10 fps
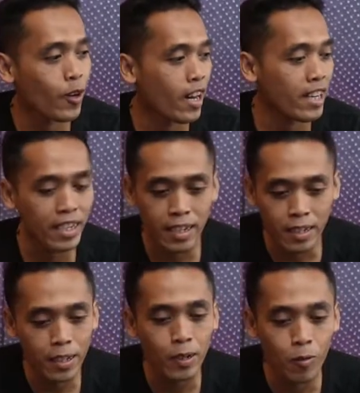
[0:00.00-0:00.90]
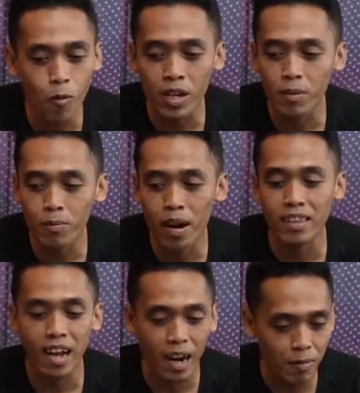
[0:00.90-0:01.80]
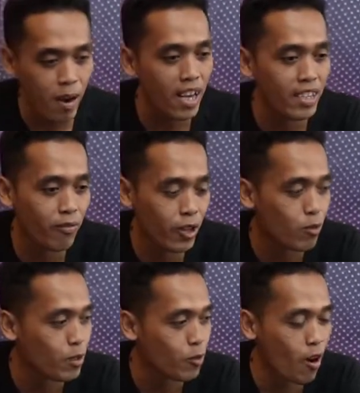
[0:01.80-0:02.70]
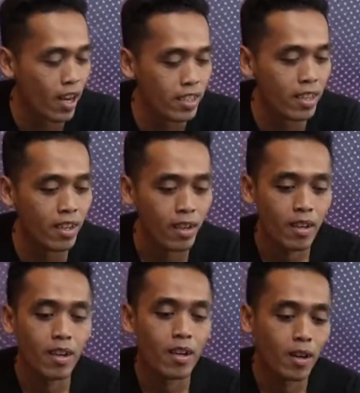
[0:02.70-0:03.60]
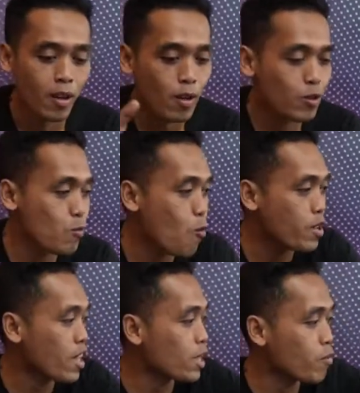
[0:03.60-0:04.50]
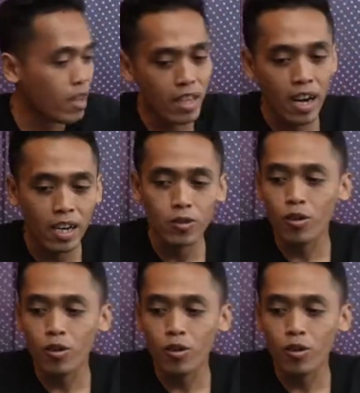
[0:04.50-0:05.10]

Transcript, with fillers: hari ini gue nih berantakan banget nih Venom nih ruangannya Semuanya lagi berantakan,